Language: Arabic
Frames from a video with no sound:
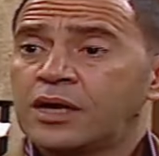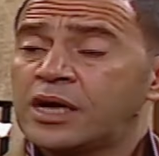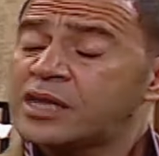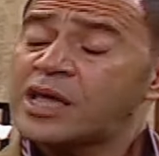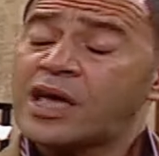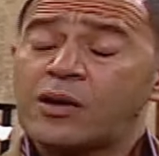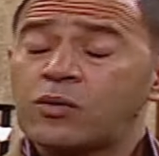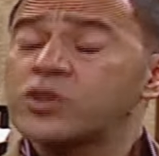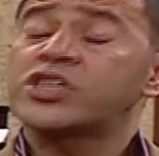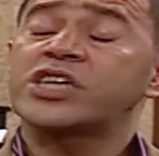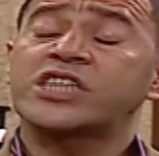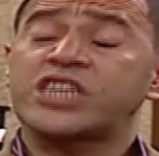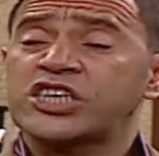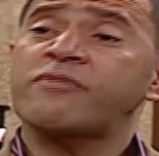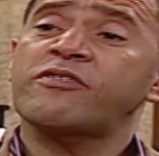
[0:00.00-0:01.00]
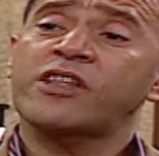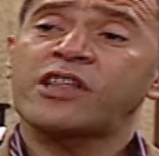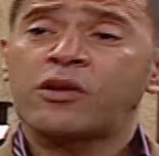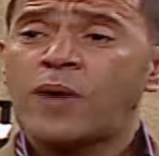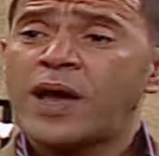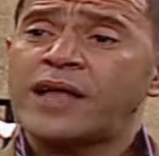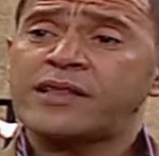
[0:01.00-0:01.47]
ايه ده وانت اكتشفت
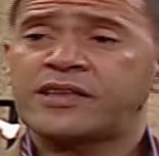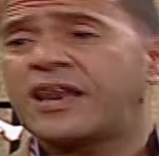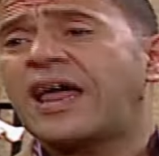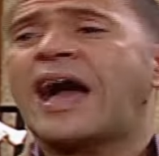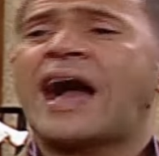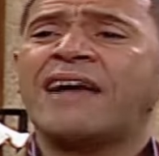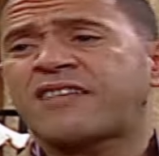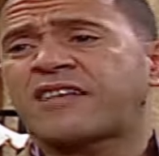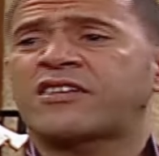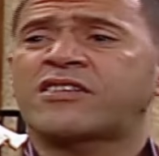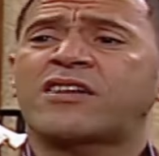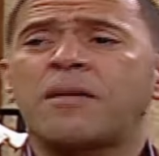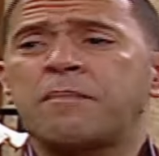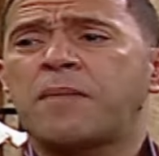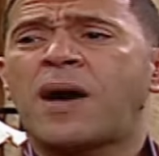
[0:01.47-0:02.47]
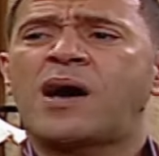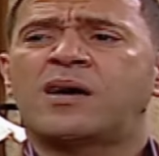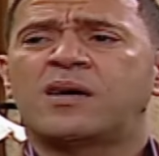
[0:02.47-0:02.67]
دلوقتي انها عايزه تتربى